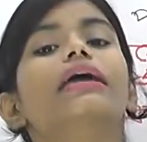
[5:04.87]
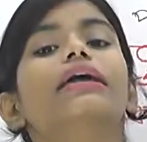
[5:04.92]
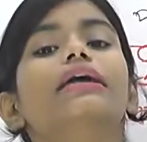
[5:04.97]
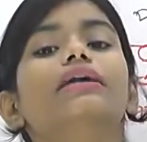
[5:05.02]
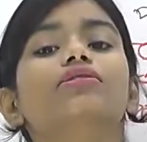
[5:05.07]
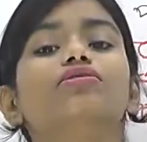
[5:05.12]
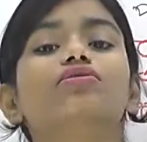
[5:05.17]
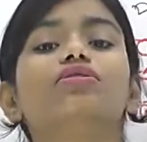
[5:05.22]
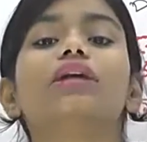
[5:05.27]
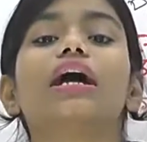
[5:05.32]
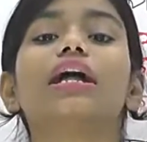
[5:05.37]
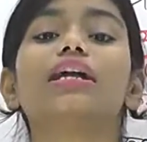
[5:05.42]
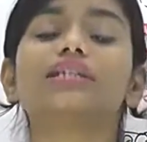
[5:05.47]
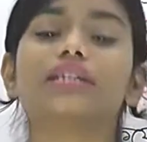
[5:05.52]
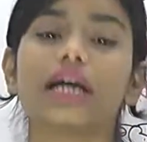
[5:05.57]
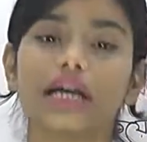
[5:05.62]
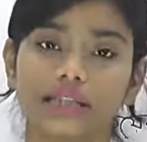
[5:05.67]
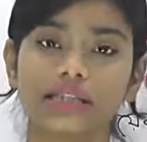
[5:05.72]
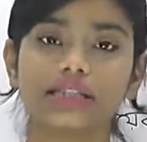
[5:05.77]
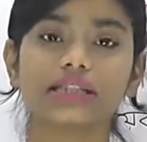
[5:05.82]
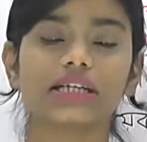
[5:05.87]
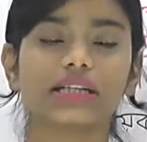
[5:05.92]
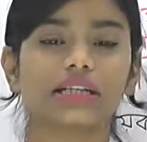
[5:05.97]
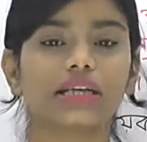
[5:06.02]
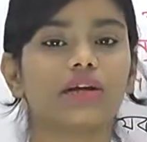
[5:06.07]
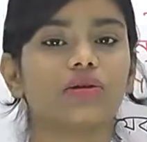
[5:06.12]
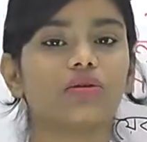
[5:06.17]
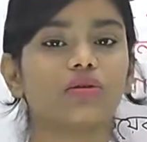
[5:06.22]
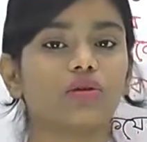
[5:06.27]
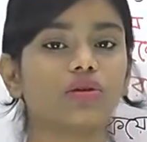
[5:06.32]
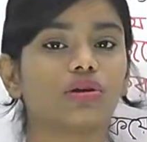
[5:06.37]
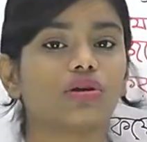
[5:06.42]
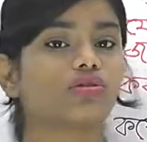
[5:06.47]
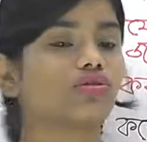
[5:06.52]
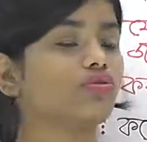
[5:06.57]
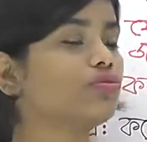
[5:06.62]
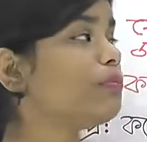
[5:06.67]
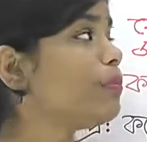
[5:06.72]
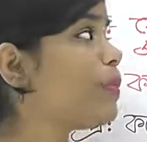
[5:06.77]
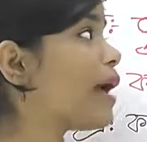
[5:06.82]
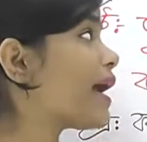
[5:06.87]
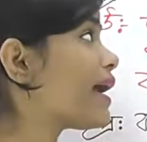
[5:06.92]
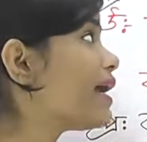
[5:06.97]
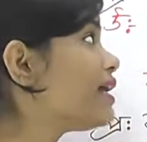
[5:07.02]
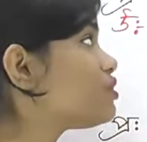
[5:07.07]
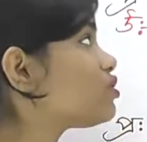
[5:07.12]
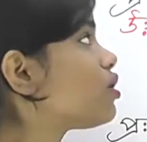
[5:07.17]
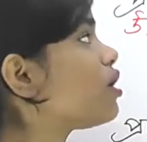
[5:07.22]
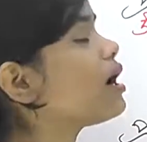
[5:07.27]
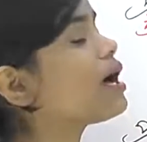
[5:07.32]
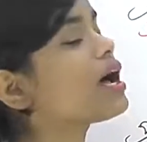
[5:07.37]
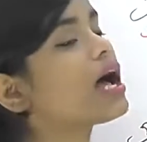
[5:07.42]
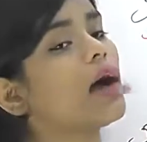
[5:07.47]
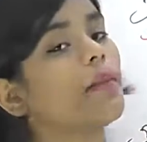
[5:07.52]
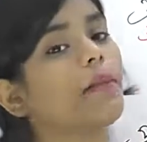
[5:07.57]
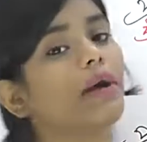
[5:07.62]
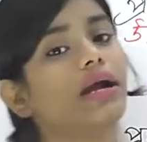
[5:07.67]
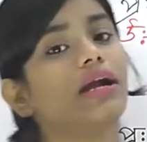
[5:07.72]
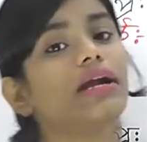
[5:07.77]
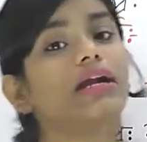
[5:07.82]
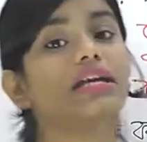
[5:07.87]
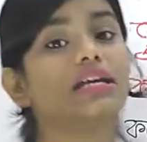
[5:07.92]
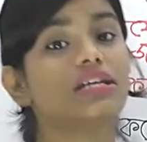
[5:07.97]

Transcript: কিন্তু তার সাথে সাথে এগুলো কিন্তু প্যাকেট করা খাবার